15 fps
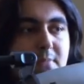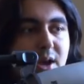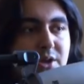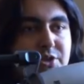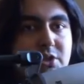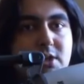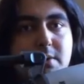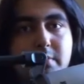
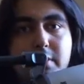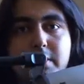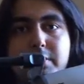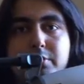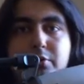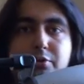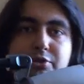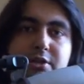açıklamalarda
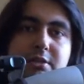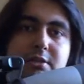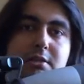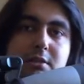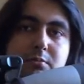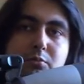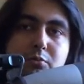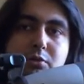
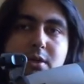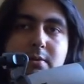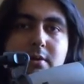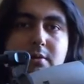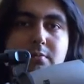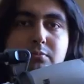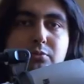göreceksiniz muhtemelen.